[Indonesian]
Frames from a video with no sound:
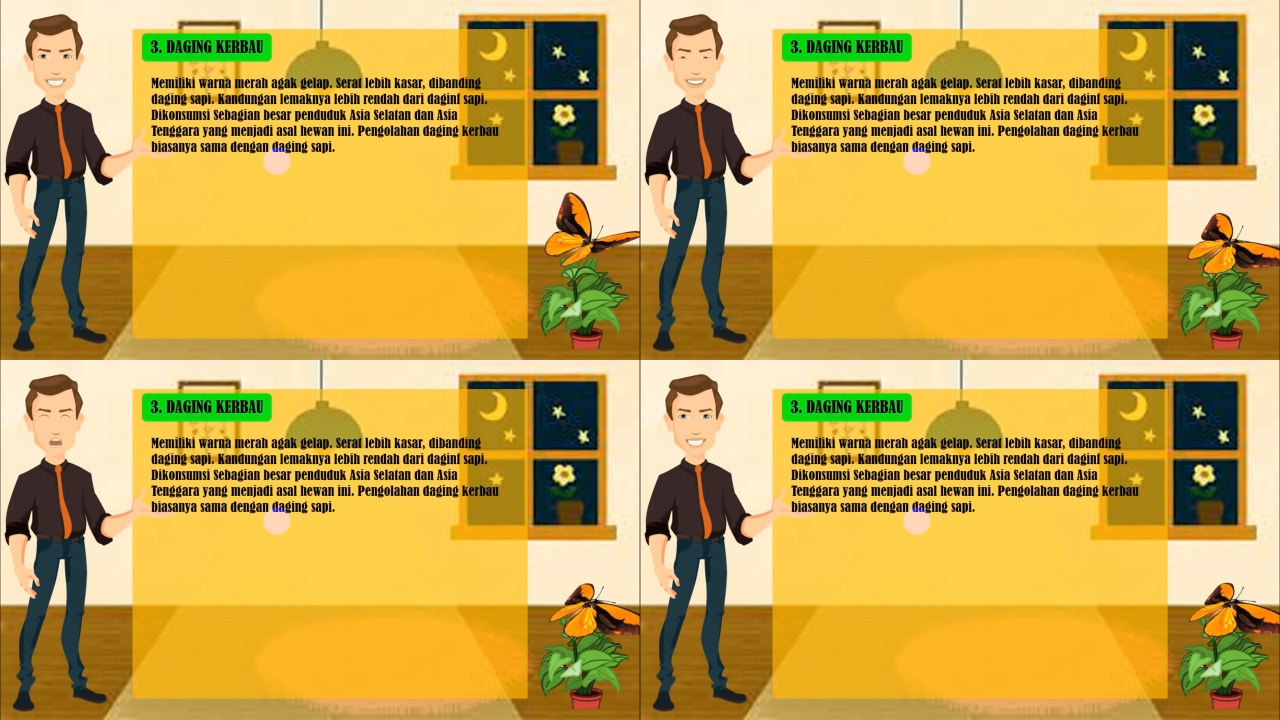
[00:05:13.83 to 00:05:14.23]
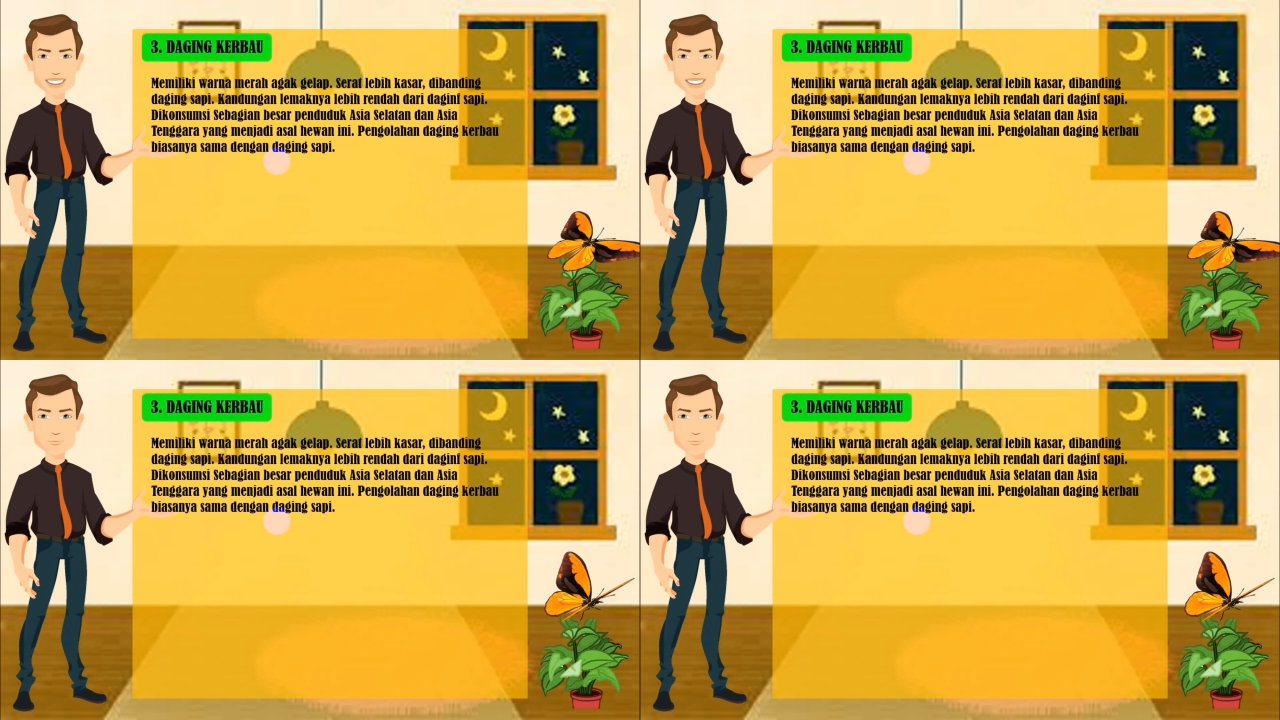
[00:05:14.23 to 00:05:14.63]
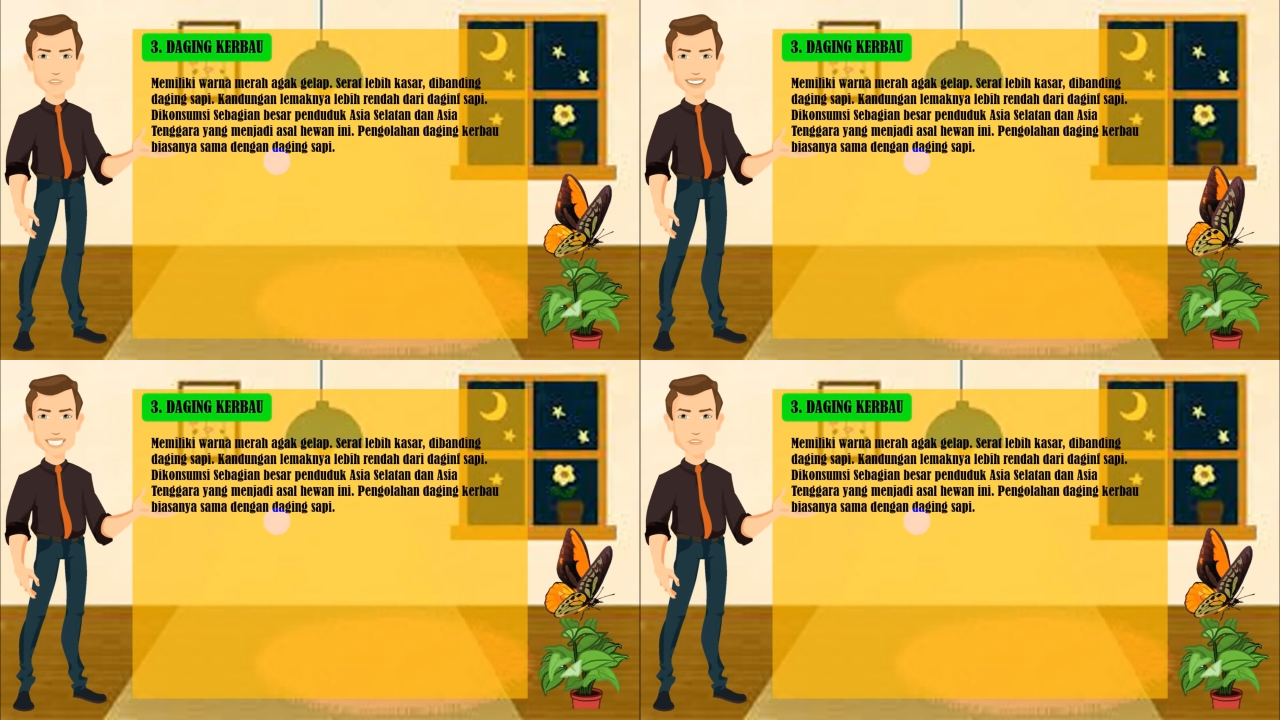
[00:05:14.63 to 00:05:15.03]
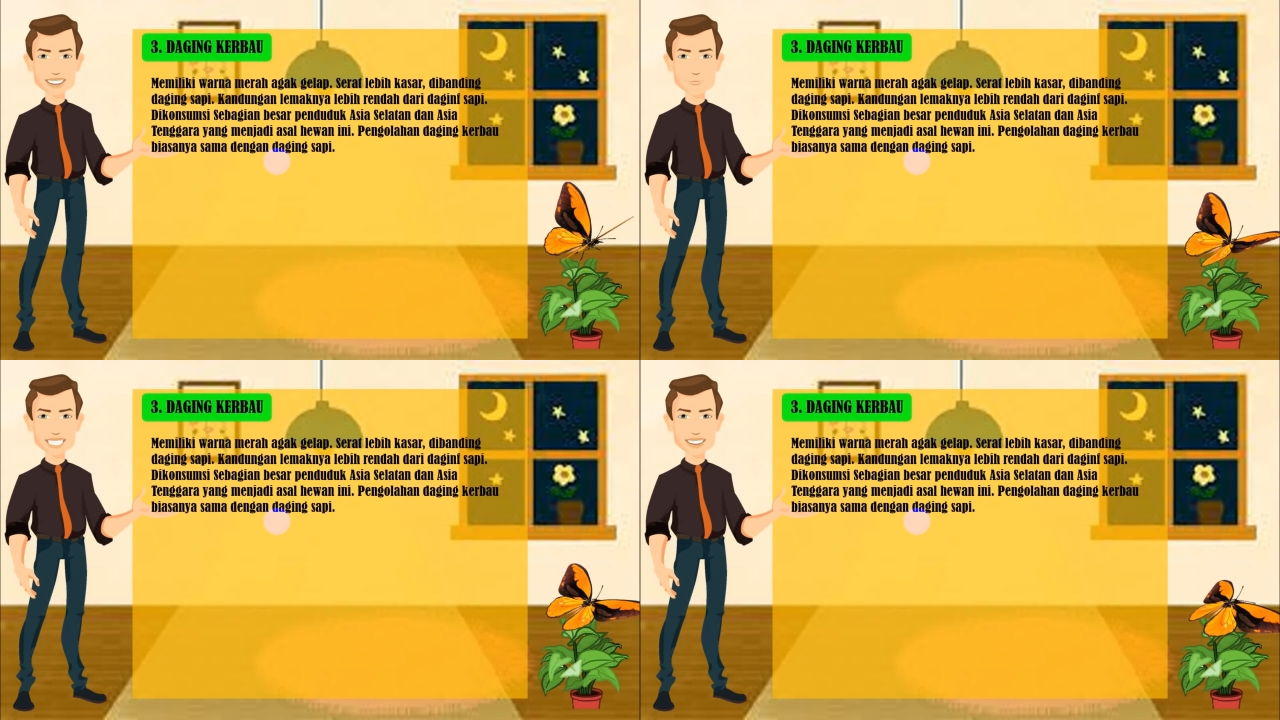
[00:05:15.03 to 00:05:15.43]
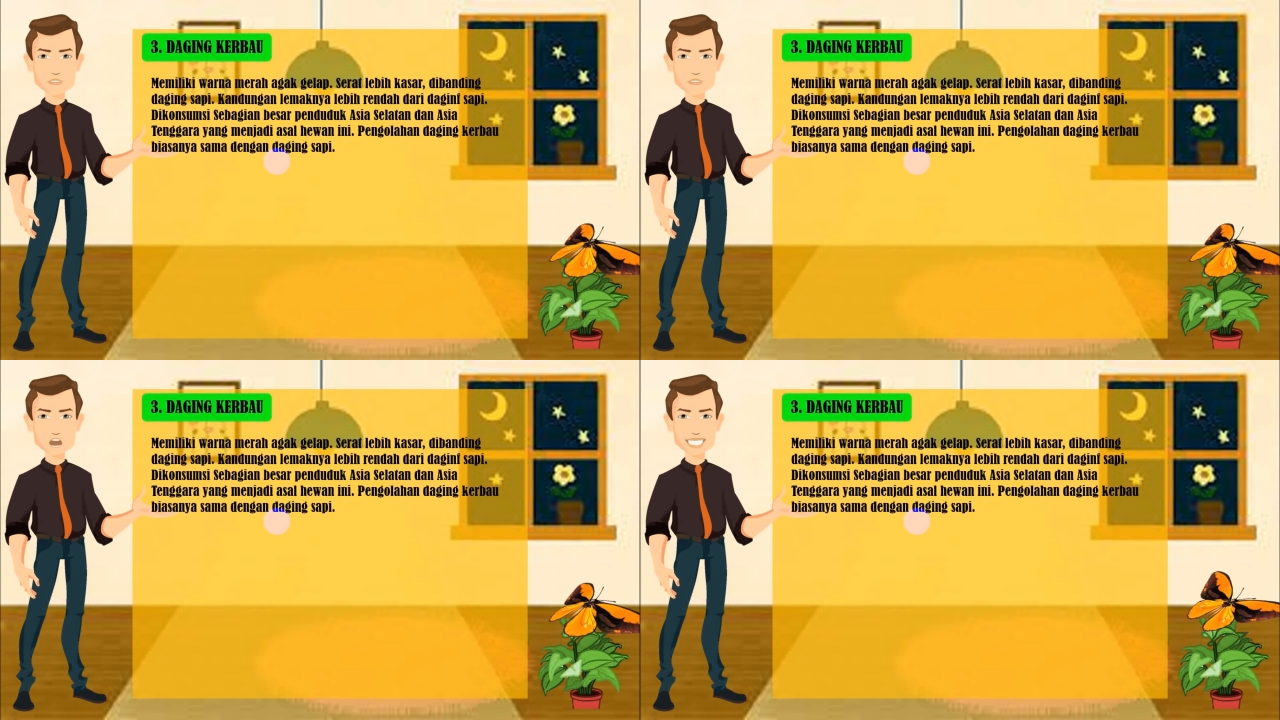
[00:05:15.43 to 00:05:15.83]
Serat lebih besar
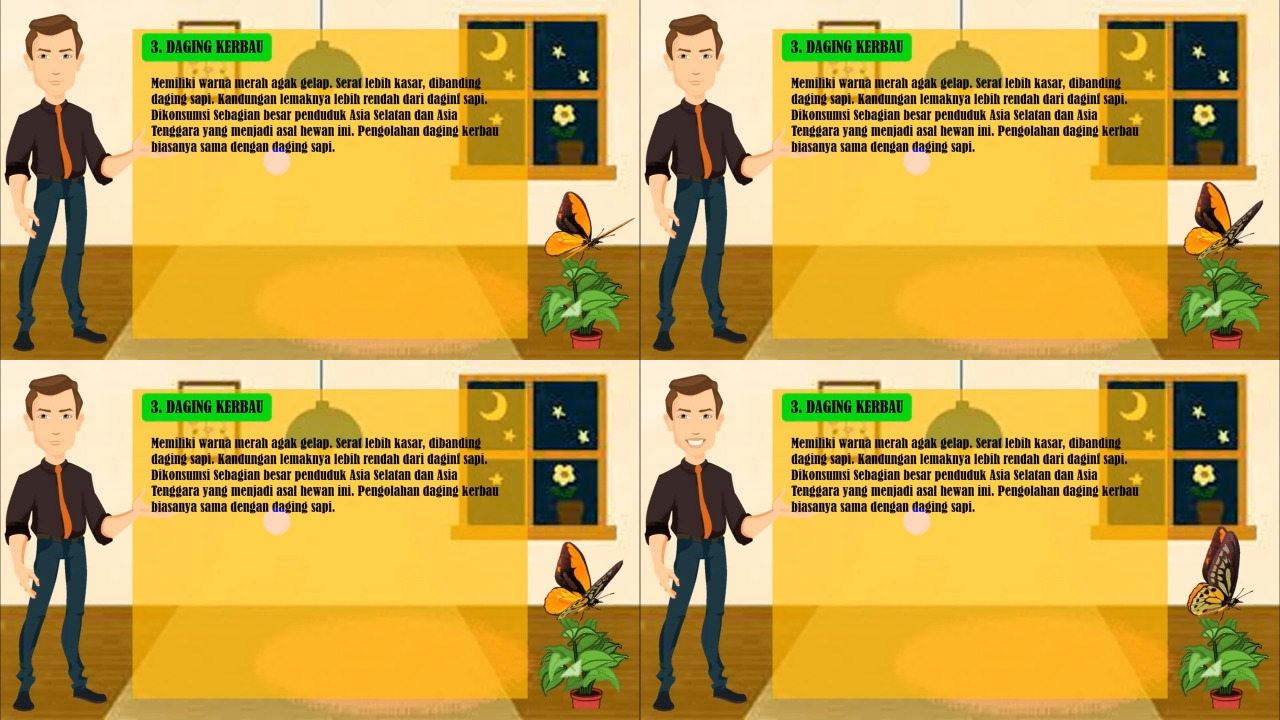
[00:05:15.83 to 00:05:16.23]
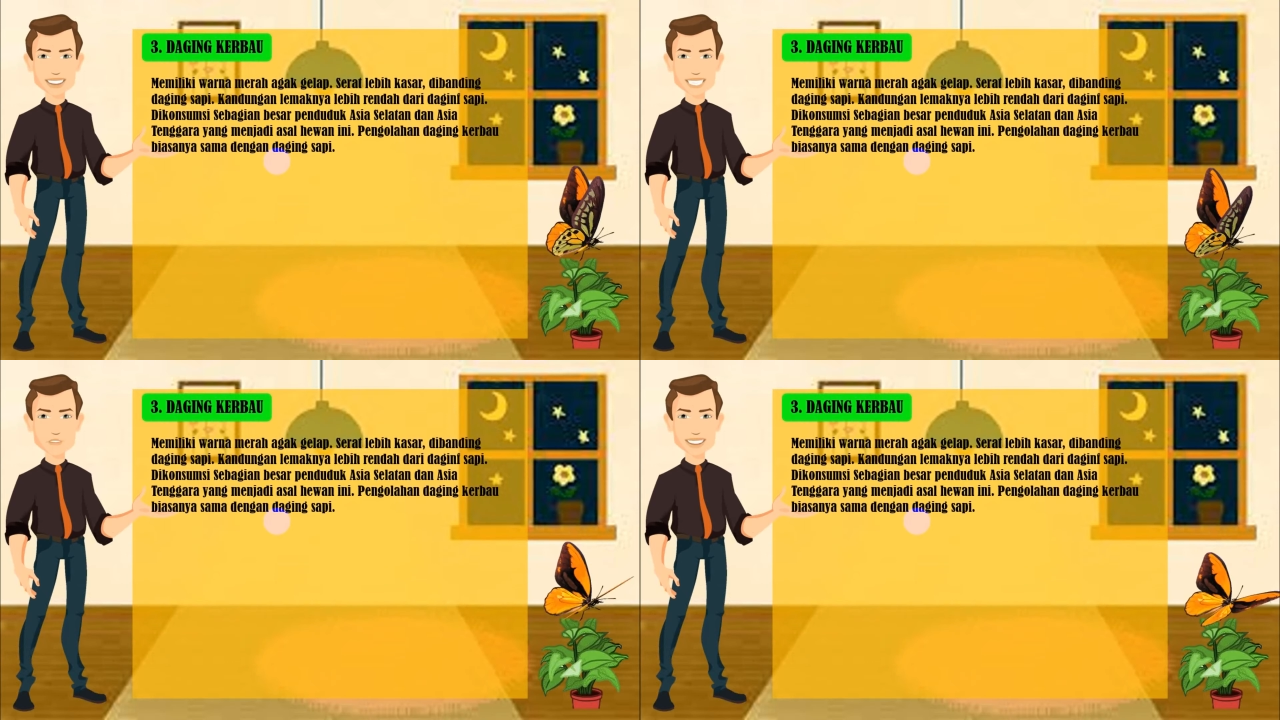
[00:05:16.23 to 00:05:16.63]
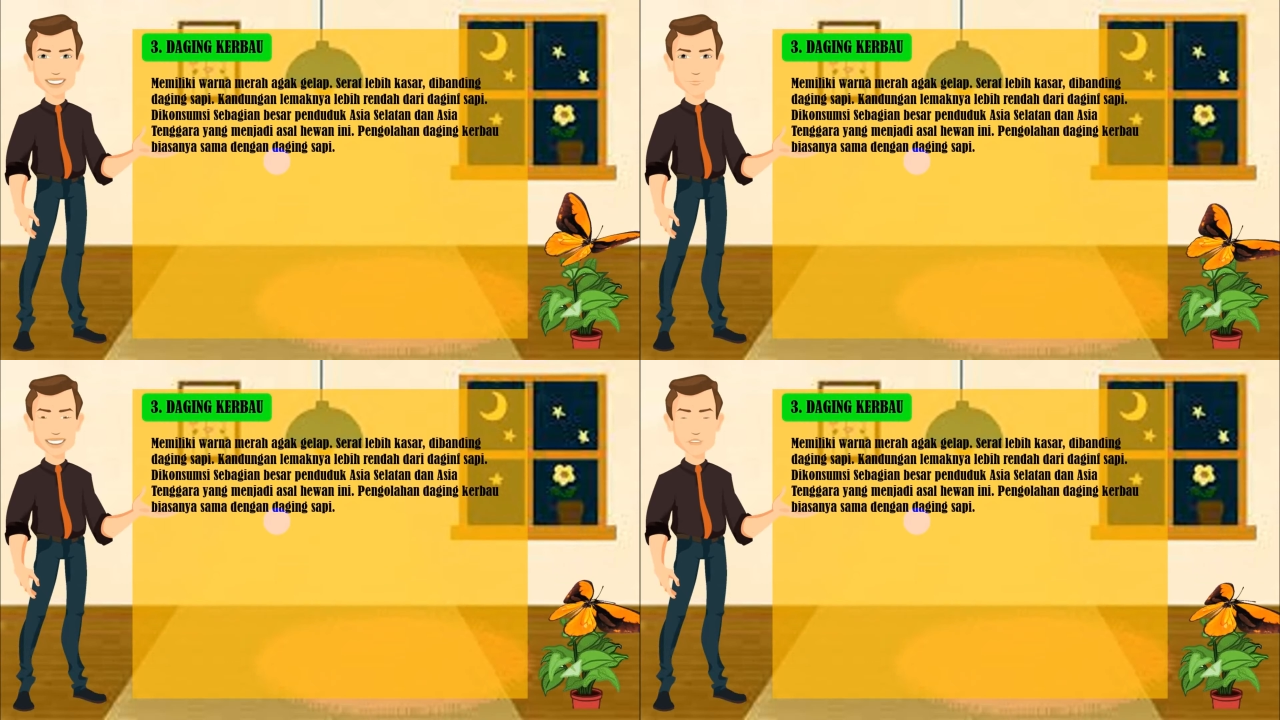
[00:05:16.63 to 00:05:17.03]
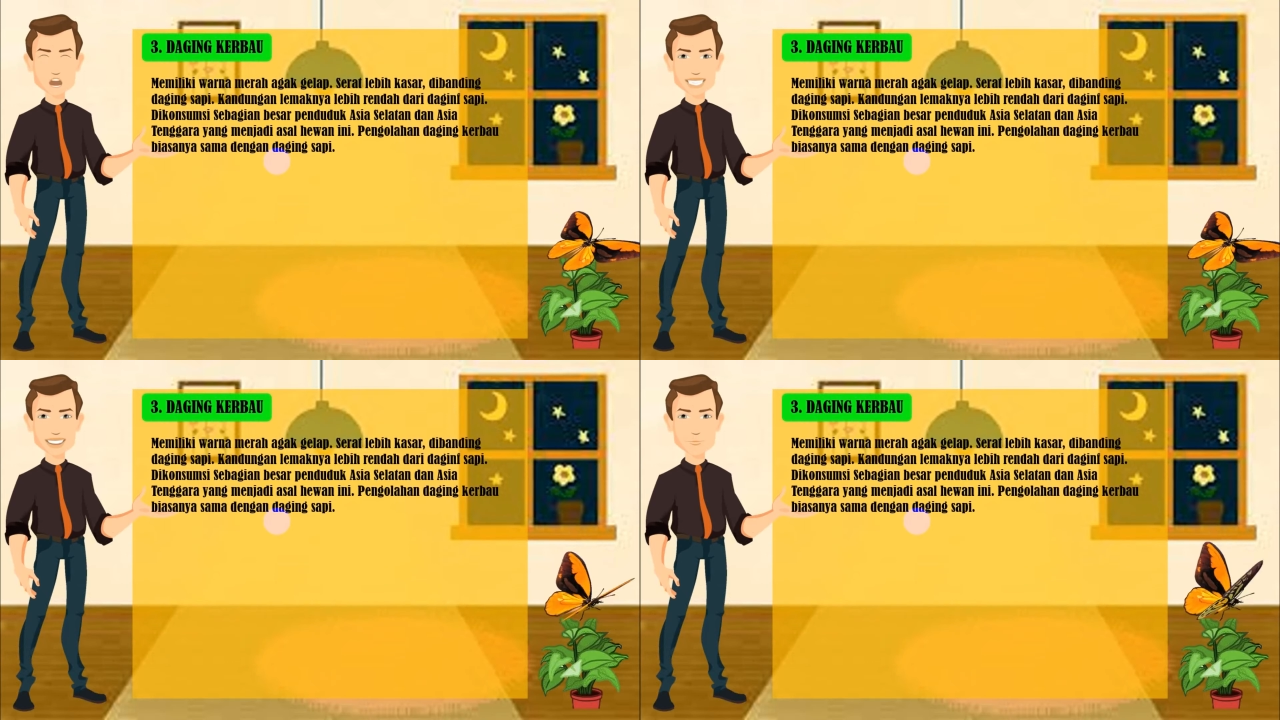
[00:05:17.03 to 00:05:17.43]
dibanding dengan sapi.